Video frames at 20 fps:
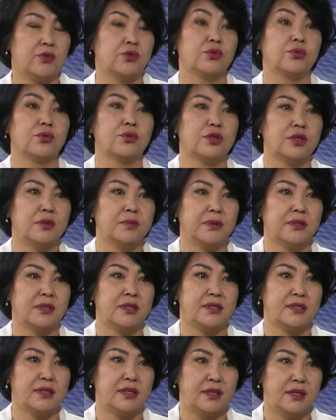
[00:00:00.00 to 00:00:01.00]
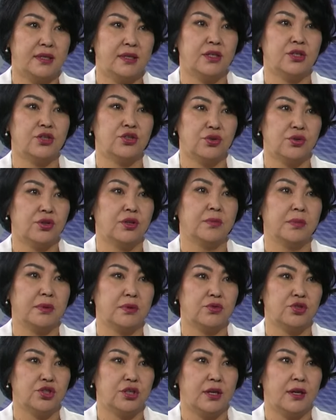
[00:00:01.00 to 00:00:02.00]
что другие подразделения еще не
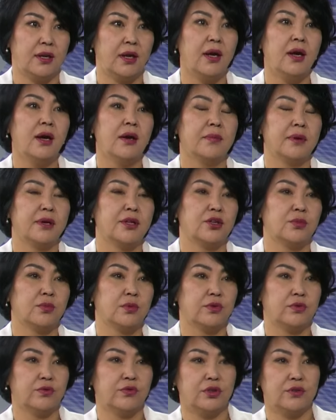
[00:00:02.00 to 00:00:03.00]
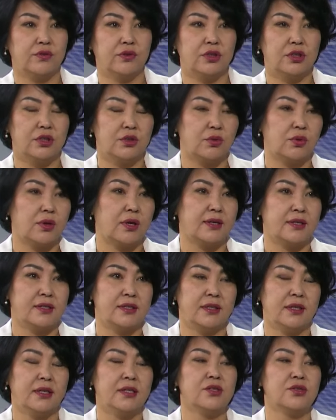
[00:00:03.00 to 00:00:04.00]
получали. Поэтому вот, вот эту
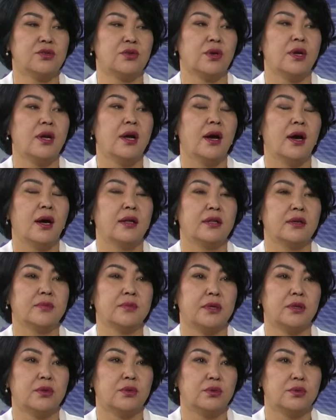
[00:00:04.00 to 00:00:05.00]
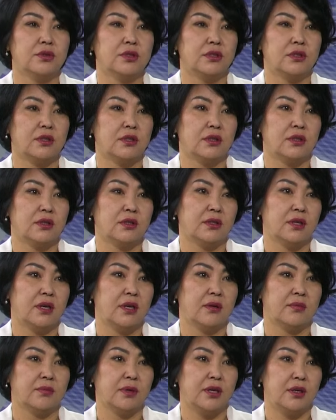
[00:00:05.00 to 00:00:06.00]
координацию, она проходит э,
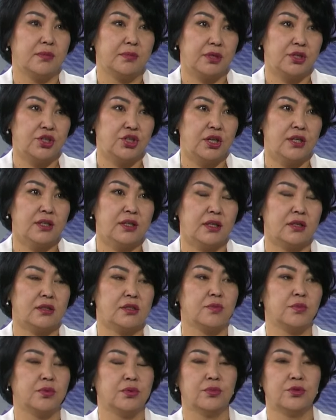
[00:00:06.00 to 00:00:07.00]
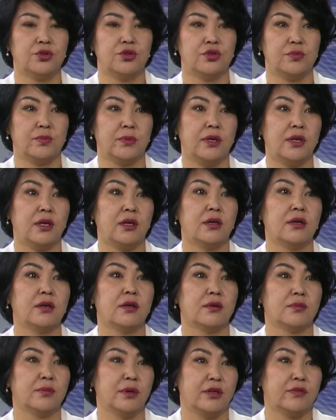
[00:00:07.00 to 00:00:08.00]
на моей площадке с помощью моих
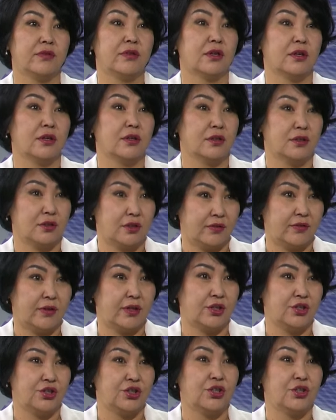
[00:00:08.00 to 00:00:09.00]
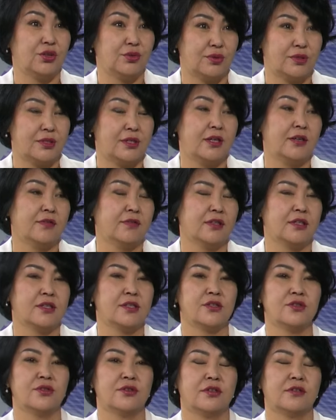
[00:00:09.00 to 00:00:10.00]
э, боевых э, товарищей, друзей,
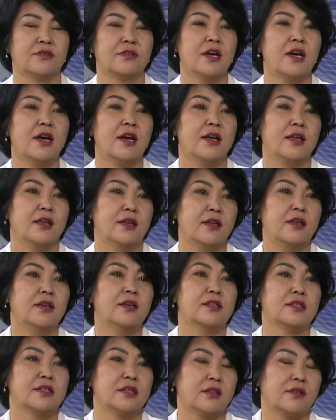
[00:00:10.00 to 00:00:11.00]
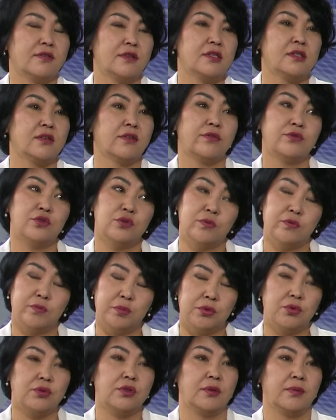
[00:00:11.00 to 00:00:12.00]
волонтеров и, соответственно, в, в
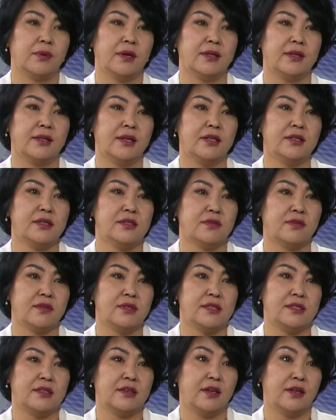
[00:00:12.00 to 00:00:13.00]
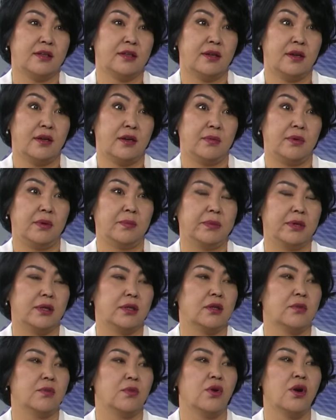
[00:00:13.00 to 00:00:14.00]
плотном контакте с 29-й армией.
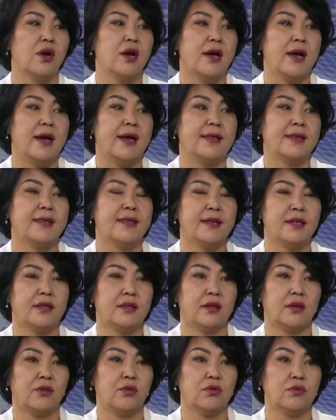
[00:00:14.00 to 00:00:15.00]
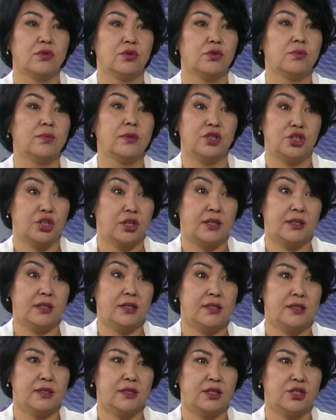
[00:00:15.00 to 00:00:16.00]
Поэтому нет такого дубляжа,
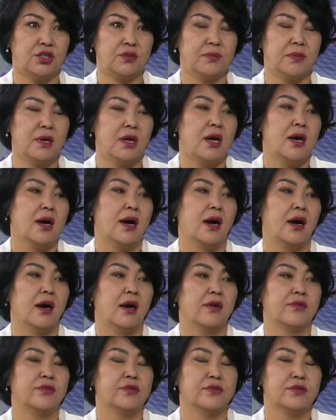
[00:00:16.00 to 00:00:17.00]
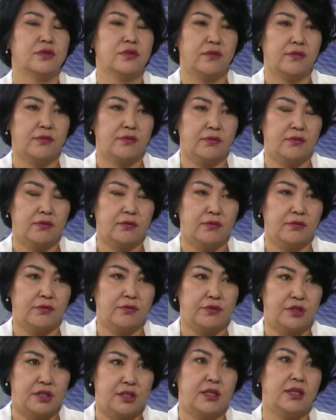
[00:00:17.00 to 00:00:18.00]
так скажем. А,
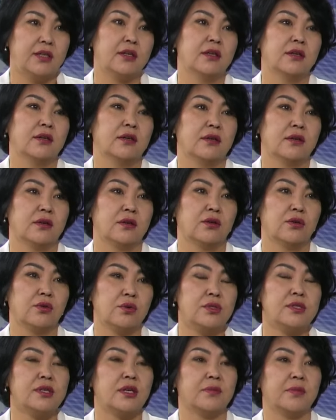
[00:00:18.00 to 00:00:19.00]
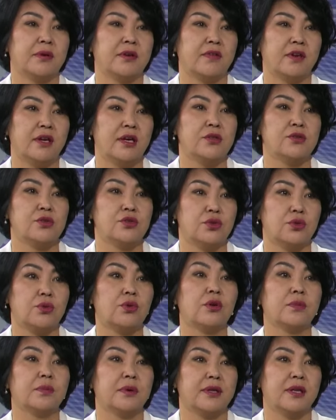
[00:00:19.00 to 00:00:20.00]
все грузы отправляются
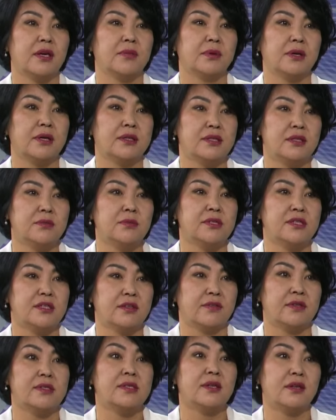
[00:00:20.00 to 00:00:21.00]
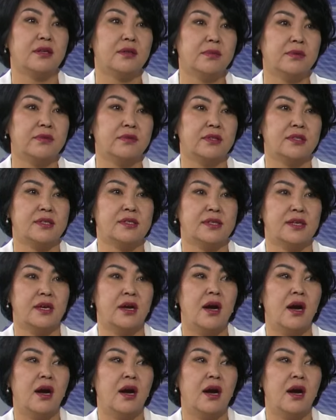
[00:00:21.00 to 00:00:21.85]
строго по необходимости, востребованности